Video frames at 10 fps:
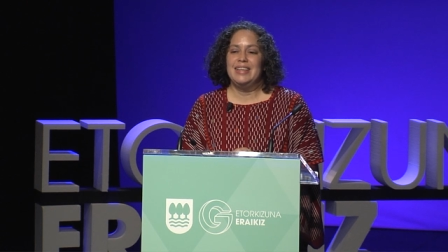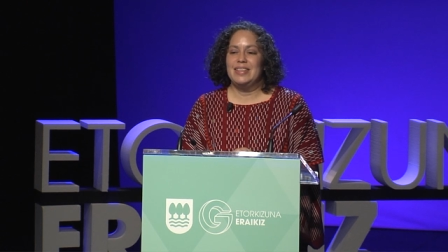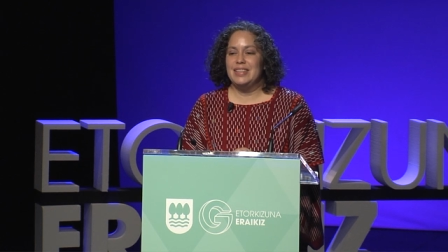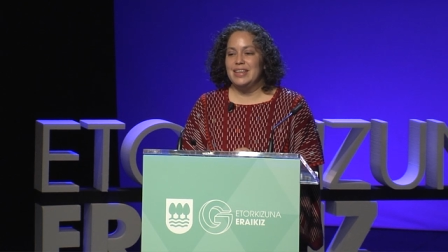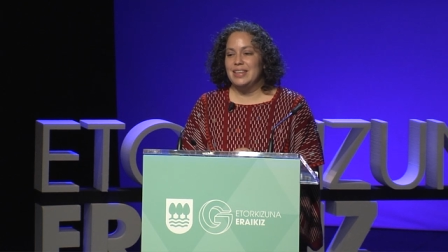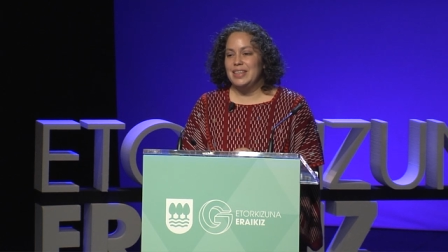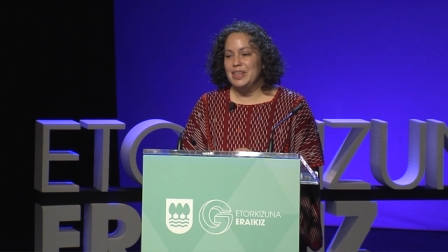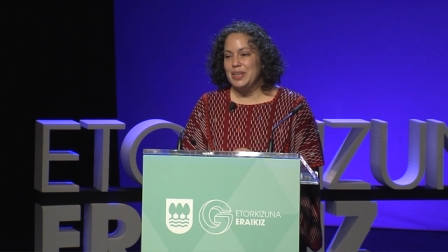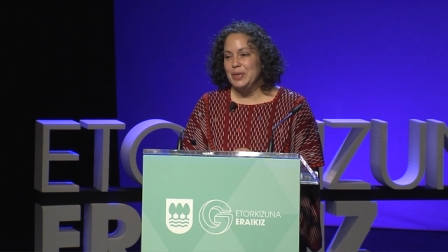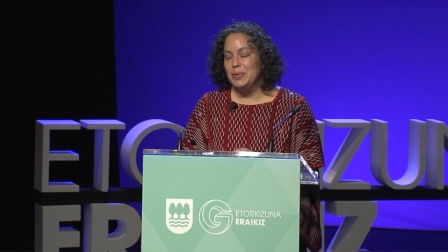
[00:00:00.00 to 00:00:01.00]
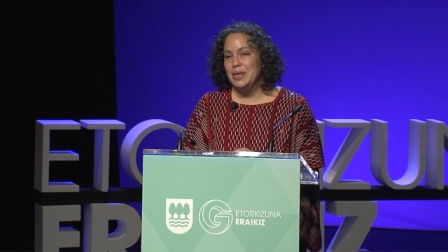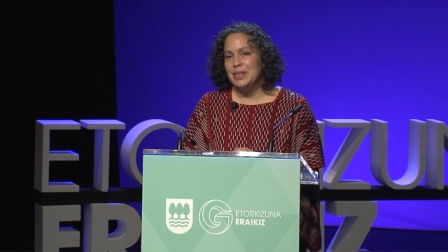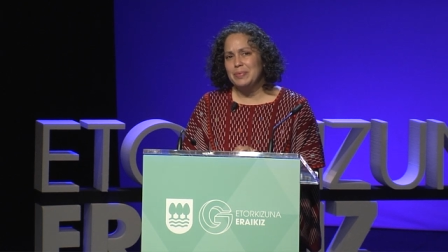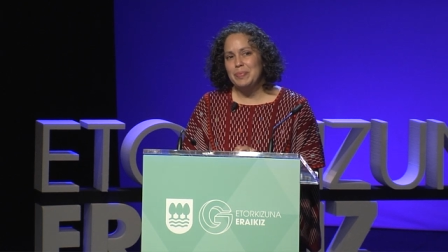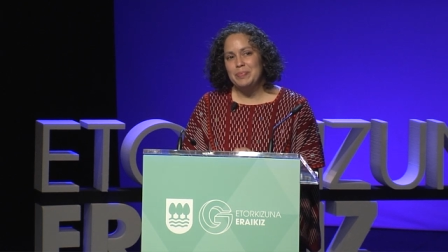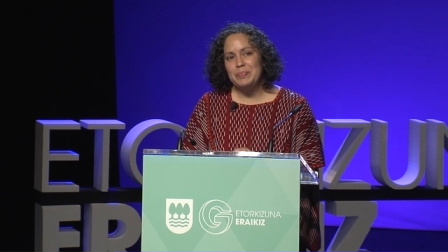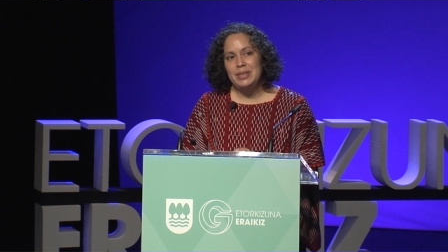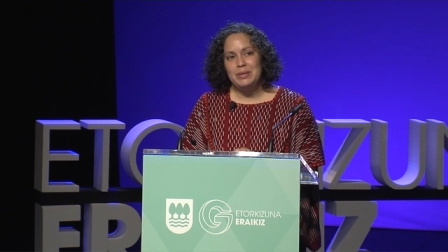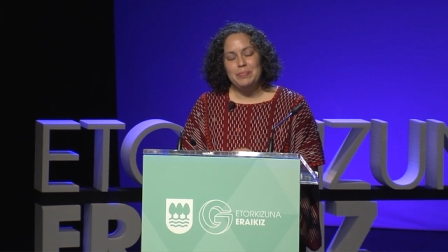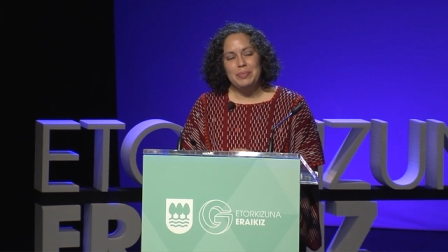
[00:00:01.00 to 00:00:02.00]
estar aquí arriba y
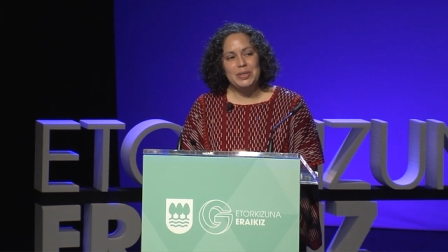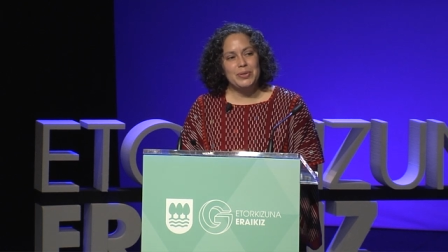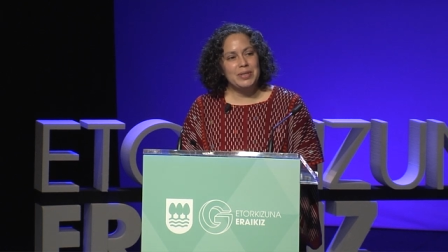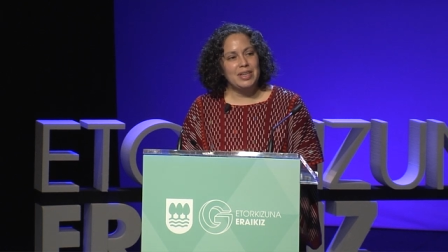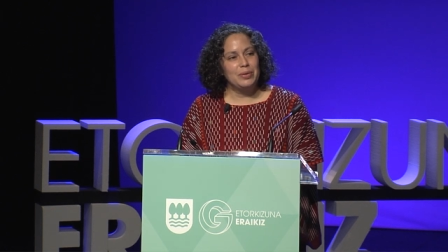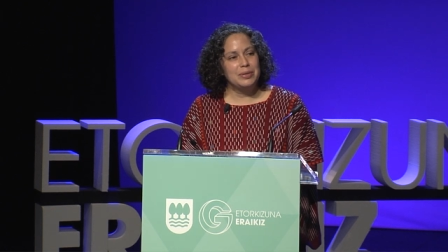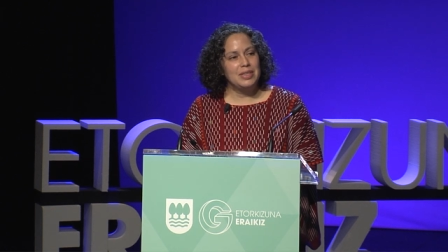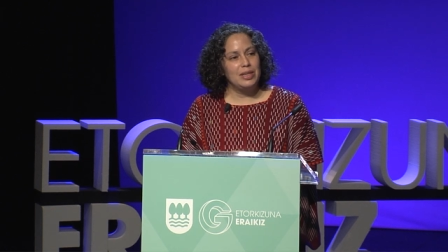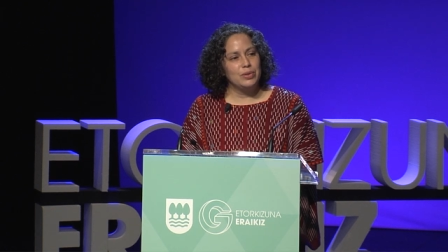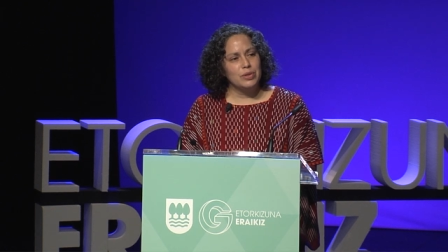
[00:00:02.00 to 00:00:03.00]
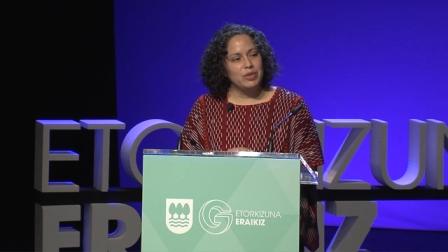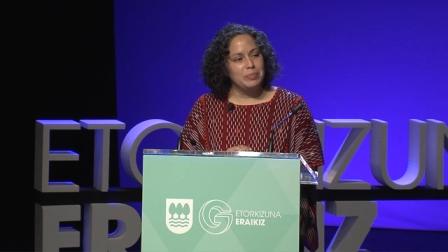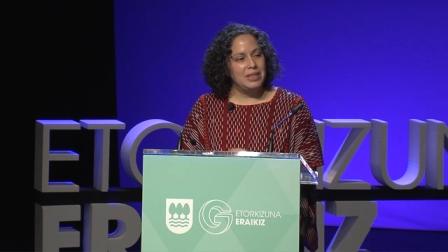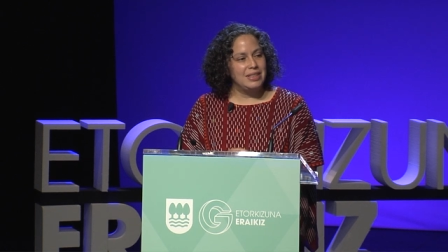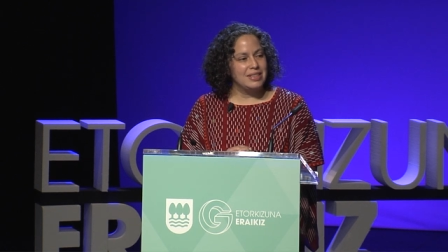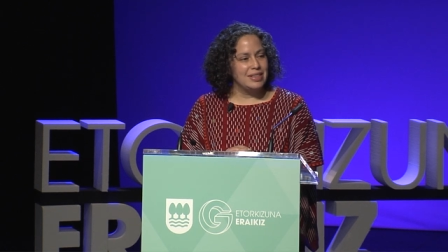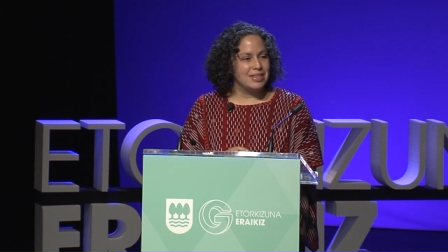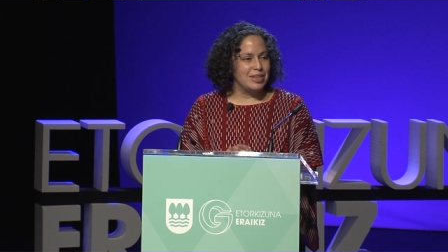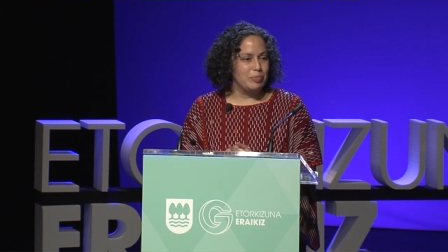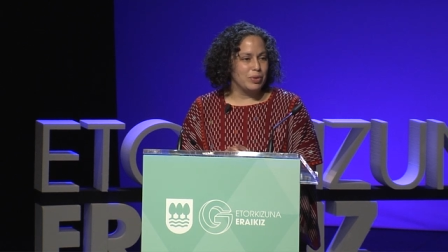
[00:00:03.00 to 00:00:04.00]
pienso que los teatros feministas
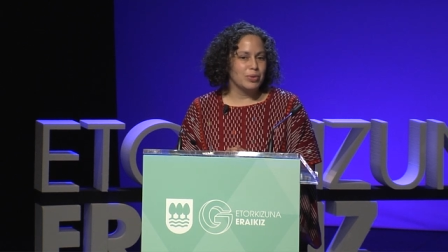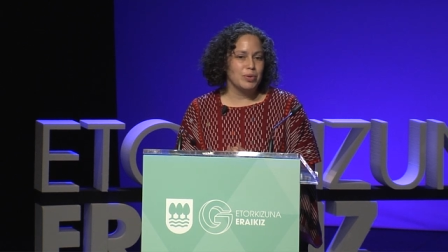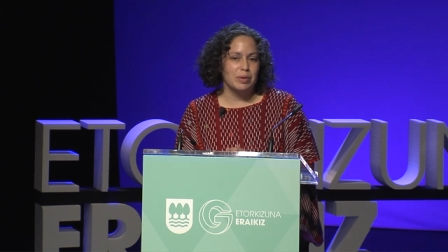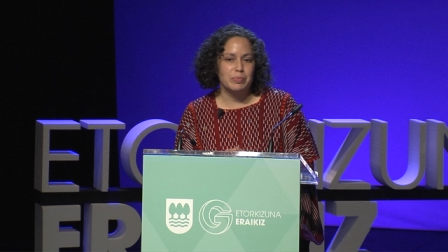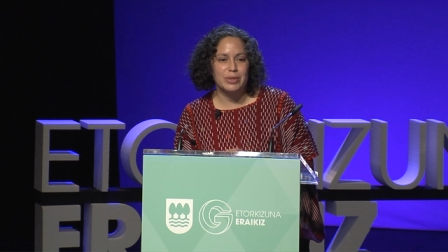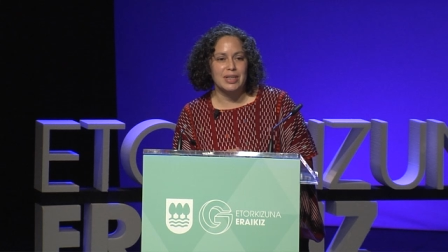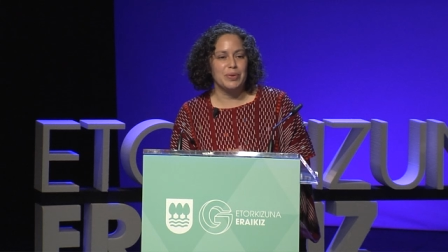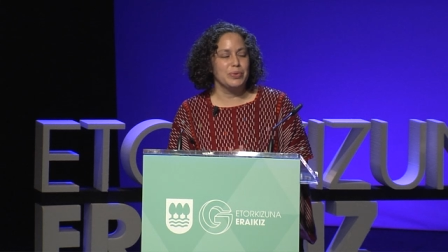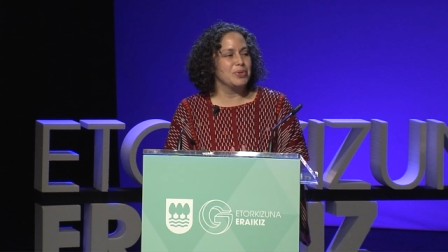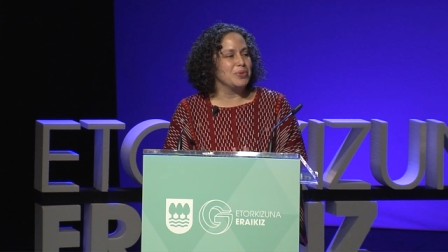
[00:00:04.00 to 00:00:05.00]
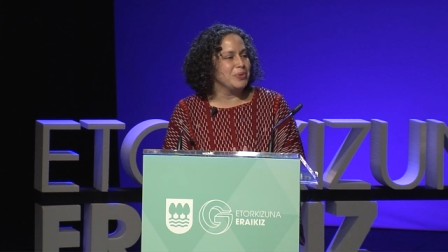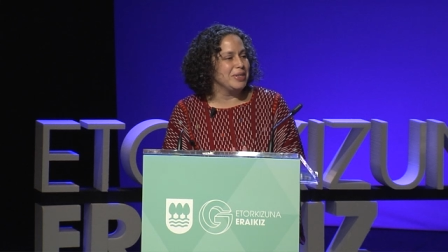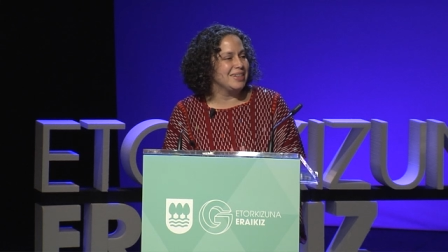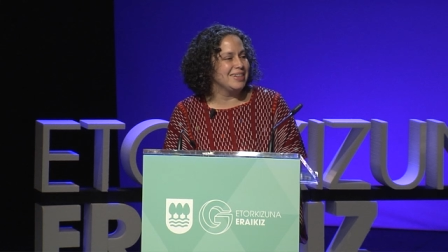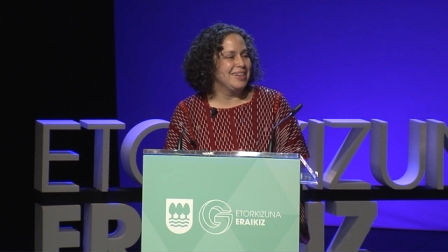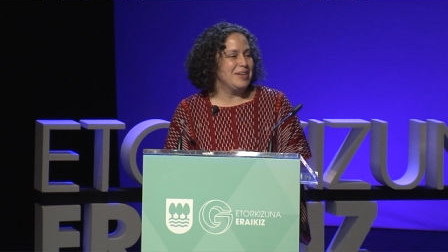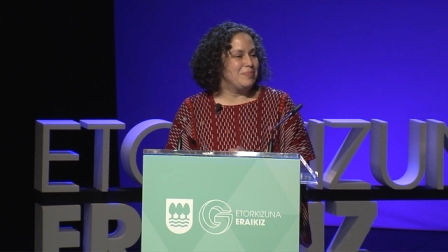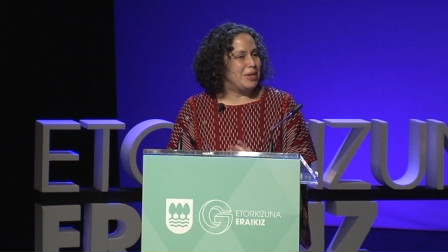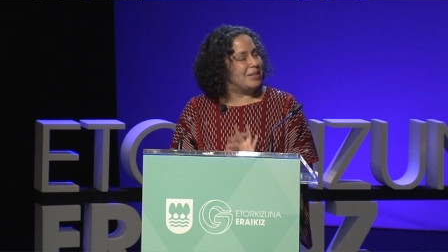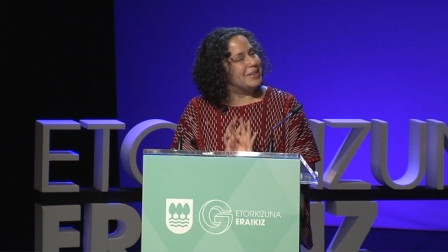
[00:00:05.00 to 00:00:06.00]
que pronto vamos a construir
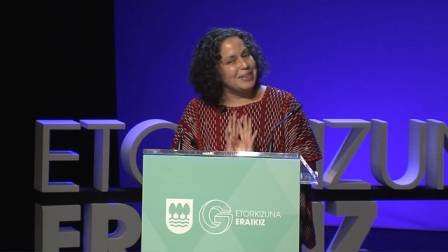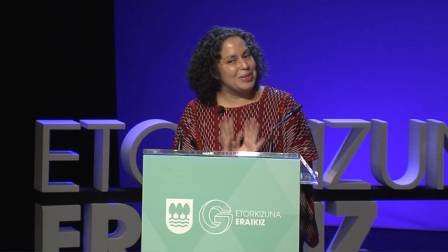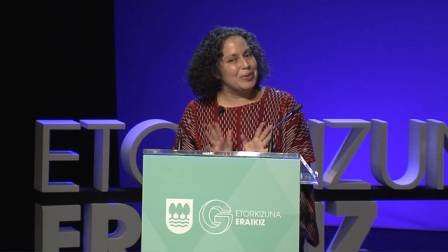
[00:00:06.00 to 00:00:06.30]
van a tener